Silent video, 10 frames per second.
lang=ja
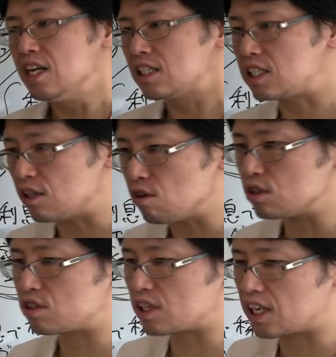資
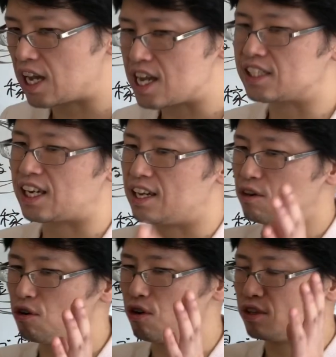本主義経済
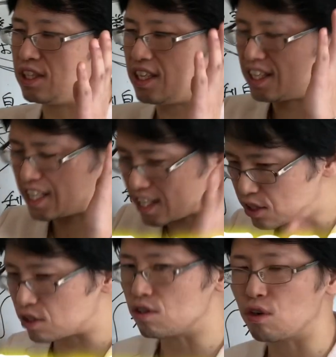に必
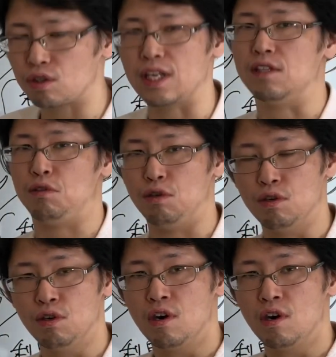須のことなんですよ。